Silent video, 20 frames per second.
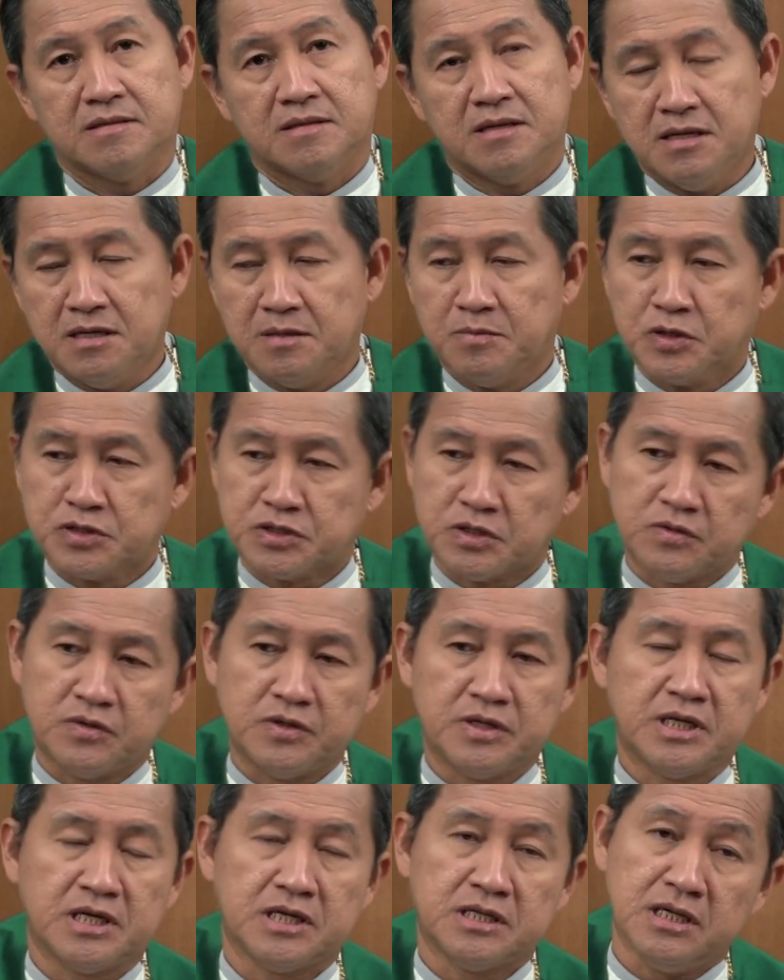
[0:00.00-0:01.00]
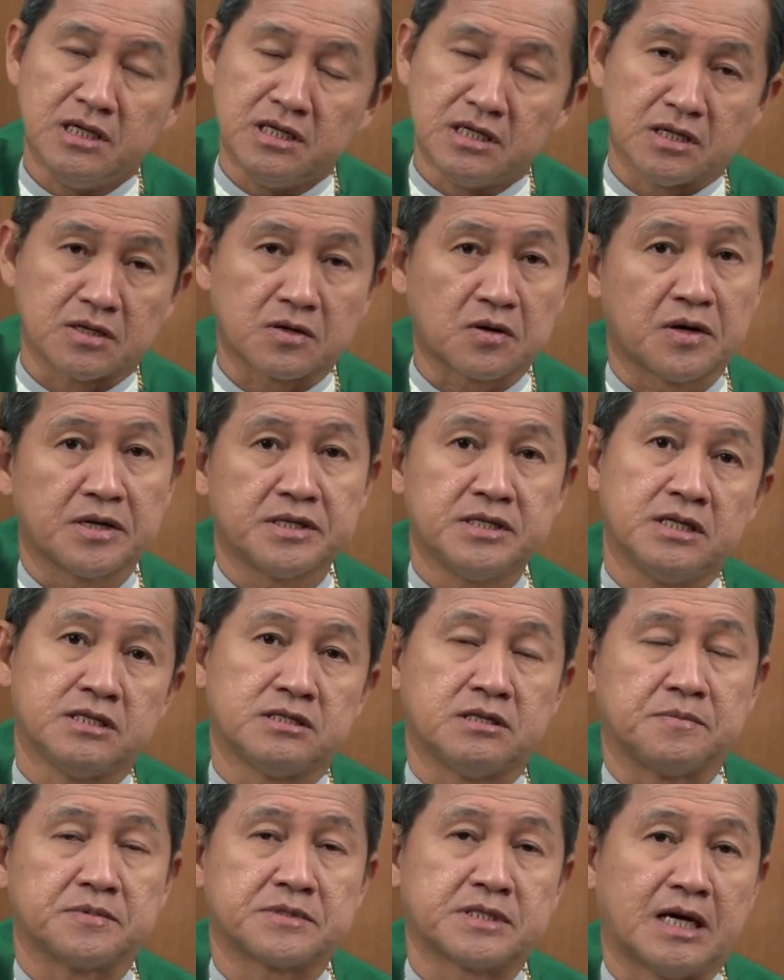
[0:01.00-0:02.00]
เออบทสดุดีที่
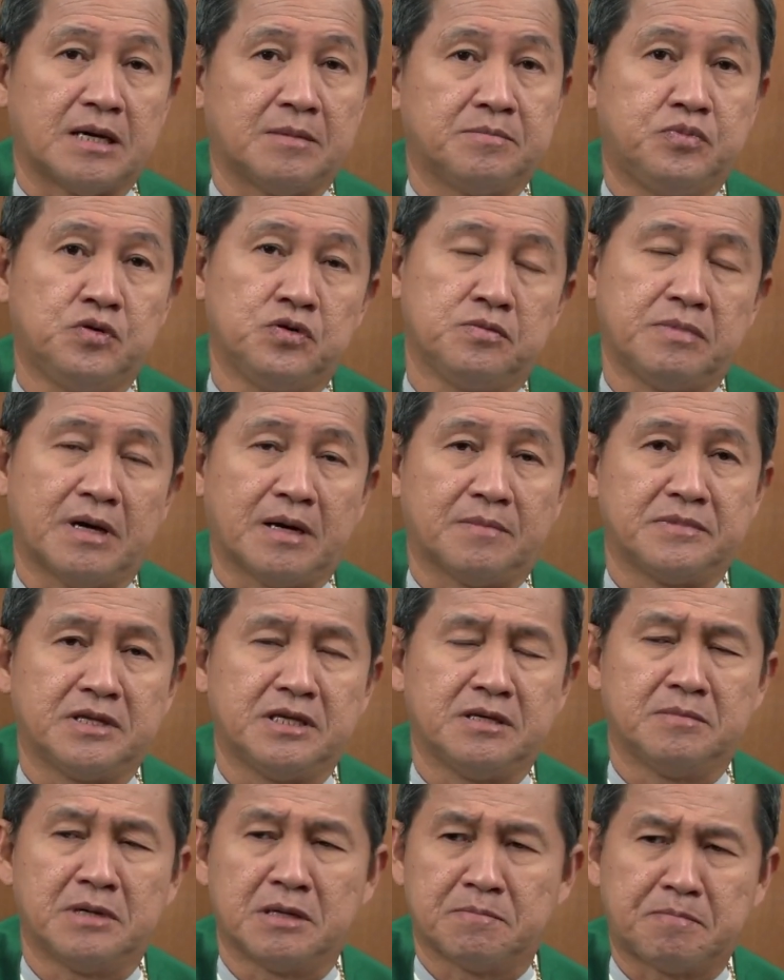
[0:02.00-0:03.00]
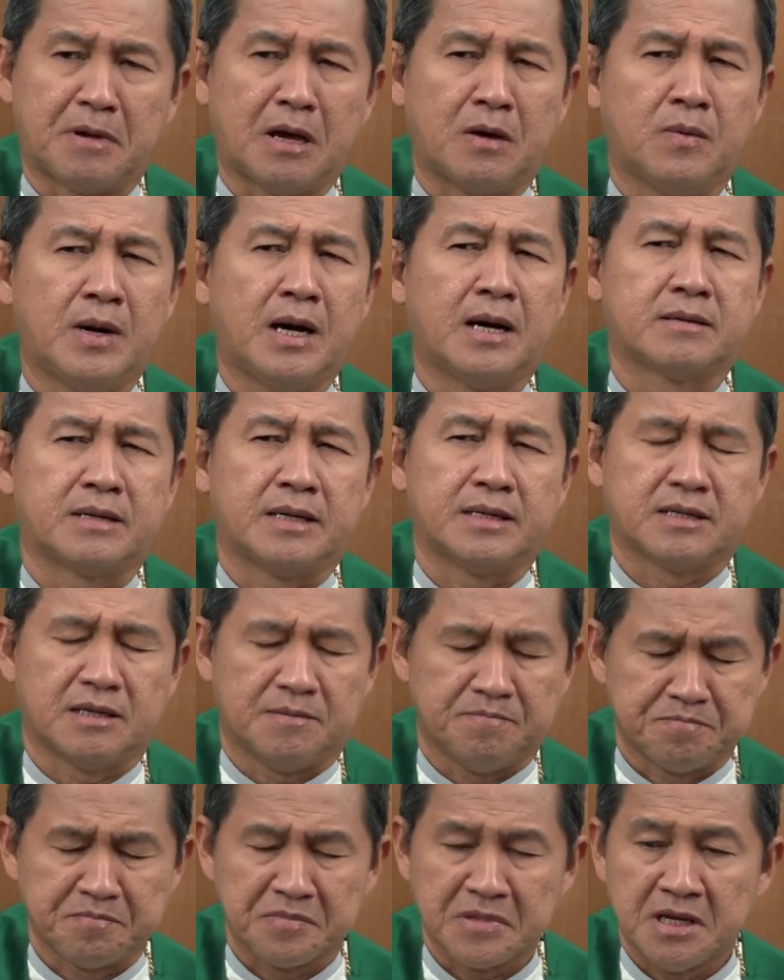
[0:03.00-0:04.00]
123 พูดแบบนี้ มันแปลว่าอะไรครั
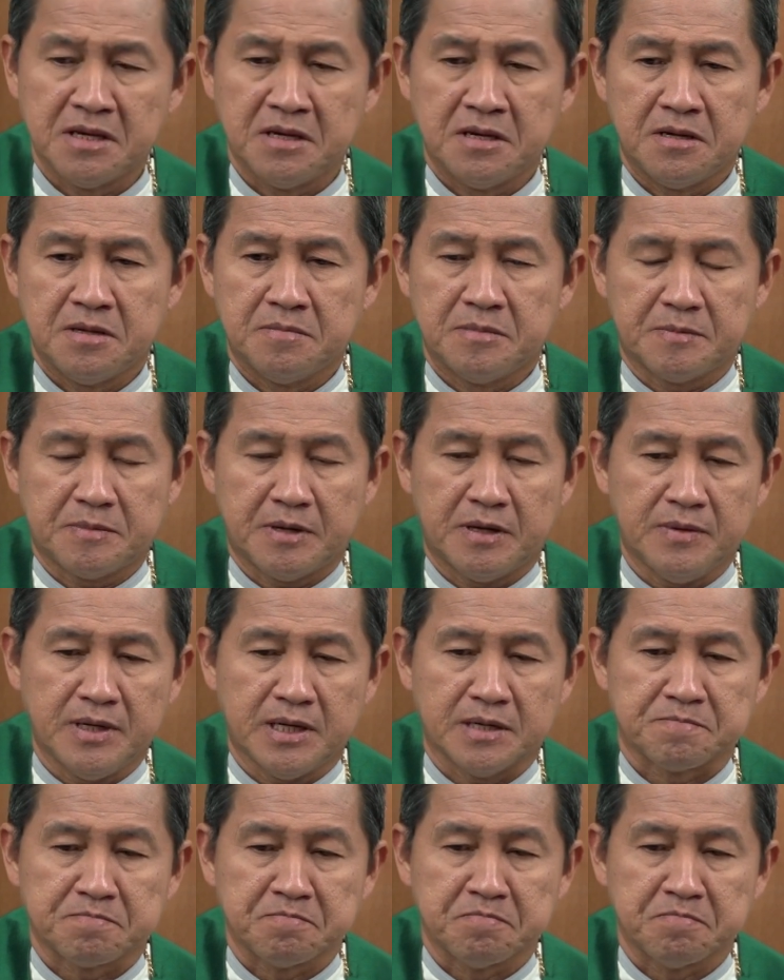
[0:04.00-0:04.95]
บ มันแปลว่า